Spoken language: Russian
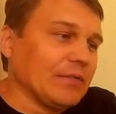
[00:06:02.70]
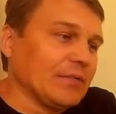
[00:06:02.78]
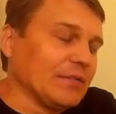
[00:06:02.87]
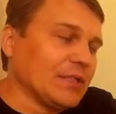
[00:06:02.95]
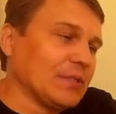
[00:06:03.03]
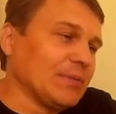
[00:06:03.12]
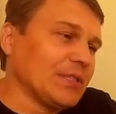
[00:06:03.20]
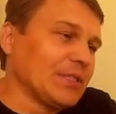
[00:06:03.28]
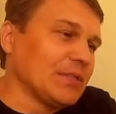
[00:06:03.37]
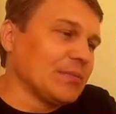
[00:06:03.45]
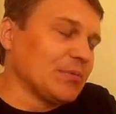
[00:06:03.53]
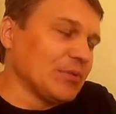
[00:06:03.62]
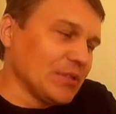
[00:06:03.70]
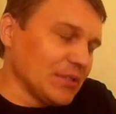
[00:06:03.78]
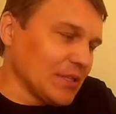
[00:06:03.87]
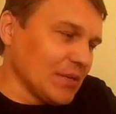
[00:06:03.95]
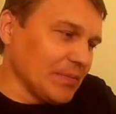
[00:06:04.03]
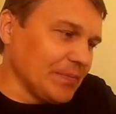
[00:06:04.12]
Новосибирске будет
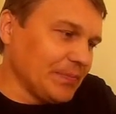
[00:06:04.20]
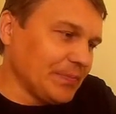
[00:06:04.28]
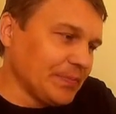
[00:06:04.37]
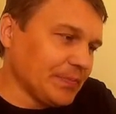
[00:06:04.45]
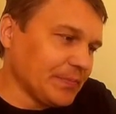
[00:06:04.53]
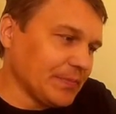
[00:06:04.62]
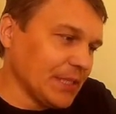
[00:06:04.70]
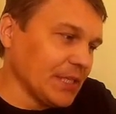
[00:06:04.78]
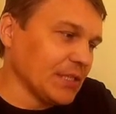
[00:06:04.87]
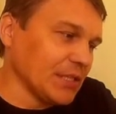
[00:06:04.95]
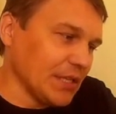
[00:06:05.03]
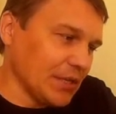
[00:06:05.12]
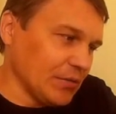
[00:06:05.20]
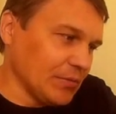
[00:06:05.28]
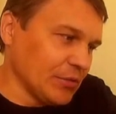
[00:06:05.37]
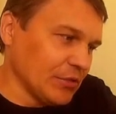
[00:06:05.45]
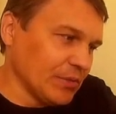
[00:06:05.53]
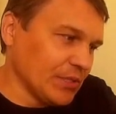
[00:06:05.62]
там, я не знаю,
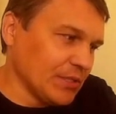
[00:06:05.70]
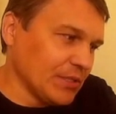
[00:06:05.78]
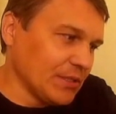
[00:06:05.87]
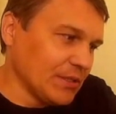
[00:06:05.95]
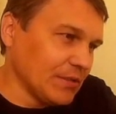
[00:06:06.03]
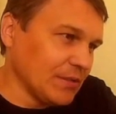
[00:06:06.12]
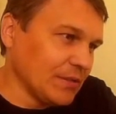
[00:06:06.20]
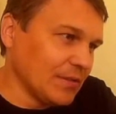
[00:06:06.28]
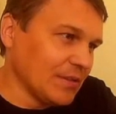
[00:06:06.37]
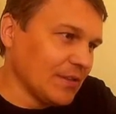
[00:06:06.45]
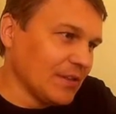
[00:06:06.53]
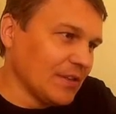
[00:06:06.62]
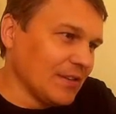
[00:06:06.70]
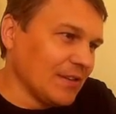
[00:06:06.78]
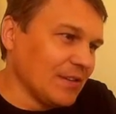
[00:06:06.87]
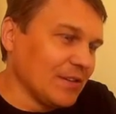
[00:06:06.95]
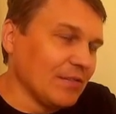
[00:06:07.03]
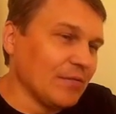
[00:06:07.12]
может быть
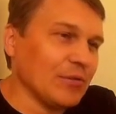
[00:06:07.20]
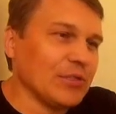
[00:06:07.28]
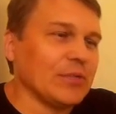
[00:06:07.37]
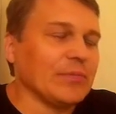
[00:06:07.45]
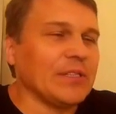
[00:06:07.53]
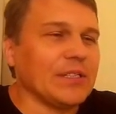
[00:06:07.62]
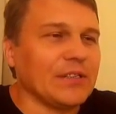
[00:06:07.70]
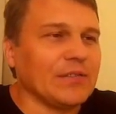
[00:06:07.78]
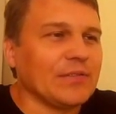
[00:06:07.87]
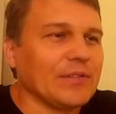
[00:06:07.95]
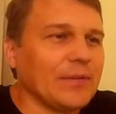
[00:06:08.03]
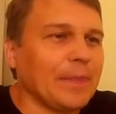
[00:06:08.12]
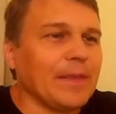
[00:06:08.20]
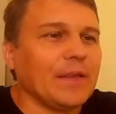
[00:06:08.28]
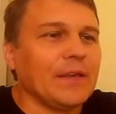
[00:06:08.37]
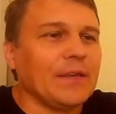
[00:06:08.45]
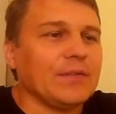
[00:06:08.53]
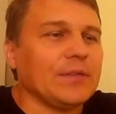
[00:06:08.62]
8 литров
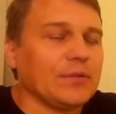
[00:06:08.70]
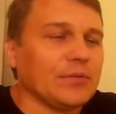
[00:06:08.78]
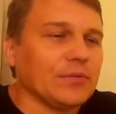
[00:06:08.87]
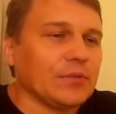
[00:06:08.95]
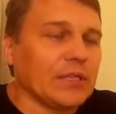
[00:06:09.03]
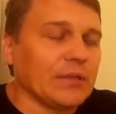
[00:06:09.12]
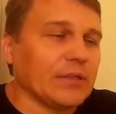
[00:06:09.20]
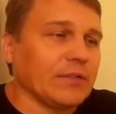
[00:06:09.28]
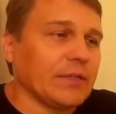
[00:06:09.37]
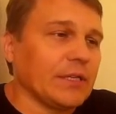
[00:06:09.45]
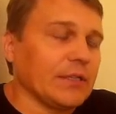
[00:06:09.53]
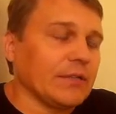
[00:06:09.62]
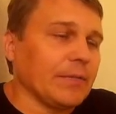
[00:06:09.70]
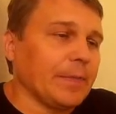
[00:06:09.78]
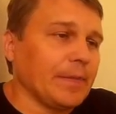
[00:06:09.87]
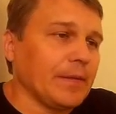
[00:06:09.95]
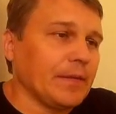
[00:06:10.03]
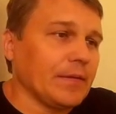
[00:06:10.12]
в секунду с квадратного.
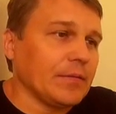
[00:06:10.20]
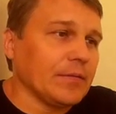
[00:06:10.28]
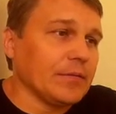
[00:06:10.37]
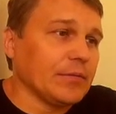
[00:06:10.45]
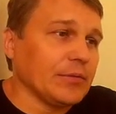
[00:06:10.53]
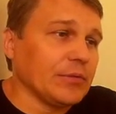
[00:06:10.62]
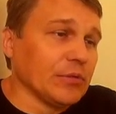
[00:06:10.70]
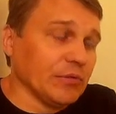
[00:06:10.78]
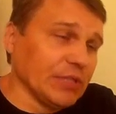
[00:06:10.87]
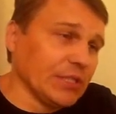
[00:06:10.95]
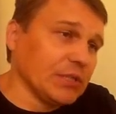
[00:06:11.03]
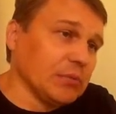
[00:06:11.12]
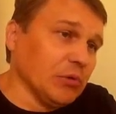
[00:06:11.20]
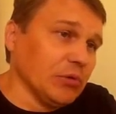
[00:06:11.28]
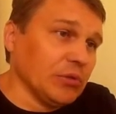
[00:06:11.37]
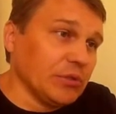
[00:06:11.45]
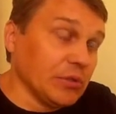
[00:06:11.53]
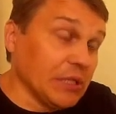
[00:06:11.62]
Вот. То есть вот эти
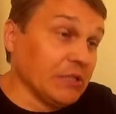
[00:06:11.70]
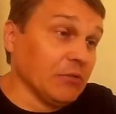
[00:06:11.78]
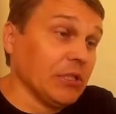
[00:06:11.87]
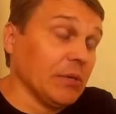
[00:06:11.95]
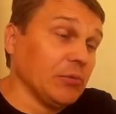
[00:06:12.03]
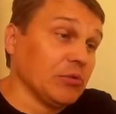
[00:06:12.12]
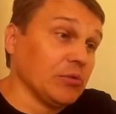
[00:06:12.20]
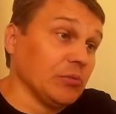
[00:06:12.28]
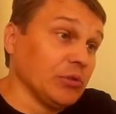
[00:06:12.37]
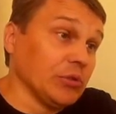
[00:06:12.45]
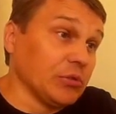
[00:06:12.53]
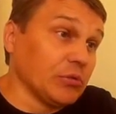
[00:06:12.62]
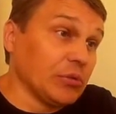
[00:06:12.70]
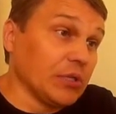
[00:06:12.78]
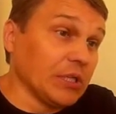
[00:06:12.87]
модуль. Для чего нам нужен модуль стока?